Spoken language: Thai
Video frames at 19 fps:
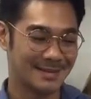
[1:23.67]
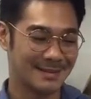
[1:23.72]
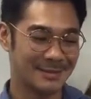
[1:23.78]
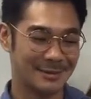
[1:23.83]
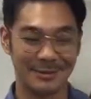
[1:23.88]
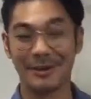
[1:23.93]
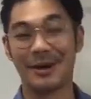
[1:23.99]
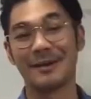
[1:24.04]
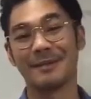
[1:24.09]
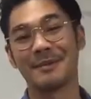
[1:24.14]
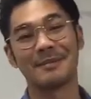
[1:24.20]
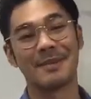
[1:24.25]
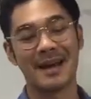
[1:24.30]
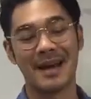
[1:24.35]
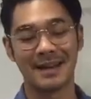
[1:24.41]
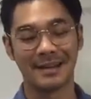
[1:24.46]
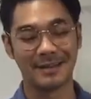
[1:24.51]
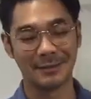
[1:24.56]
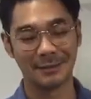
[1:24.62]
สุดยอด
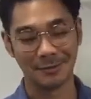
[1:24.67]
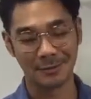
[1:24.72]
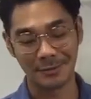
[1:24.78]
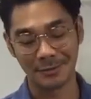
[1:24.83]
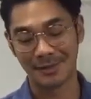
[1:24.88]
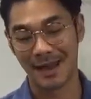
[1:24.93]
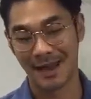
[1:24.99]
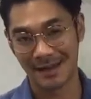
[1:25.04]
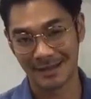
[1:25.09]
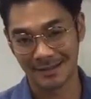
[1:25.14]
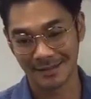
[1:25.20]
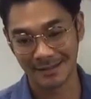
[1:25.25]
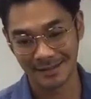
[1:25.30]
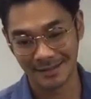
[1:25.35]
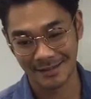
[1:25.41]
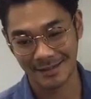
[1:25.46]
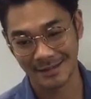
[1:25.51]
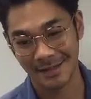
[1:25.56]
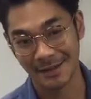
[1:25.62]
มากๆในทุกๆหนังเรื่อง
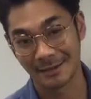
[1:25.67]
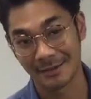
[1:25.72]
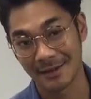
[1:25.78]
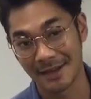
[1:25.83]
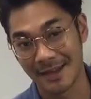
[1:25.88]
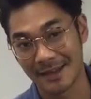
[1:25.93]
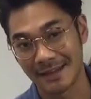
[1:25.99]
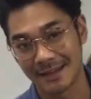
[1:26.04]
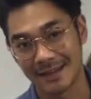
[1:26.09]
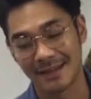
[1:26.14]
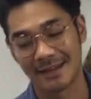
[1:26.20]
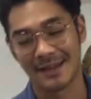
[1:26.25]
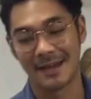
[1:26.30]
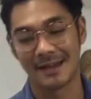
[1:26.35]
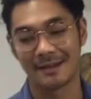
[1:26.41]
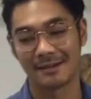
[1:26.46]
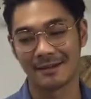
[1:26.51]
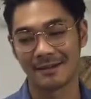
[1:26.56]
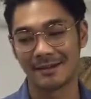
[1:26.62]
ที่ที่เขาเล่นอะไร
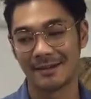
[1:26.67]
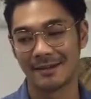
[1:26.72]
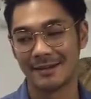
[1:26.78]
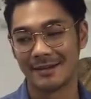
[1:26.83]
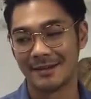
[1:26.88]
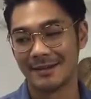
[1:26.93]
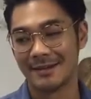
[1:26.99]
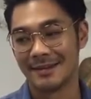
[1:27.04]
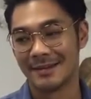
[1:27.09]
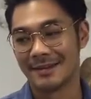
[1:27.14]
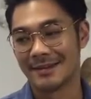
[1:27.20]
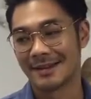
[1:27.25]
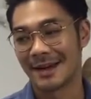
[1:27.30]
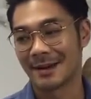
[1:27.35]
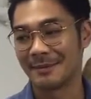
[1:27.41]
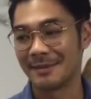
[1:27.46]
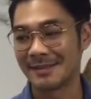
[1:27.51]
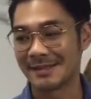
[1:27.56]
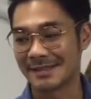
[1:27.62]
เงี้ยแล้วก็
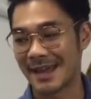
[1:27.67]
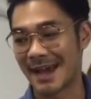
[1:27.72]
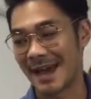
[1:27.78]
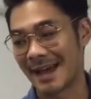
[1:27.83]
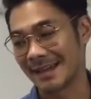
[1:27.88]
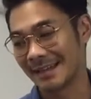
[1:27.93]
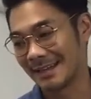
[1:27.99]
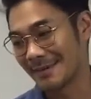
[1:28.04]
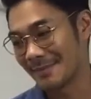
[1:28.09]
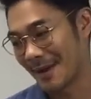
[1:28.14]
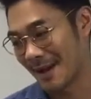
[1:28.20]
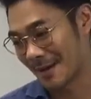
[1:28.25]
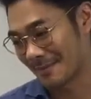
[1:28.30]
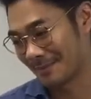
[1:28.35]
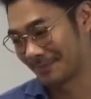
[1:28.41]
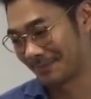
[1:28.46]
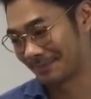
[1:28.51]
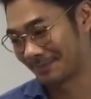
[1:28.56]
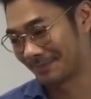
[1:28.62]
เขามีสไตล์ที่แบบ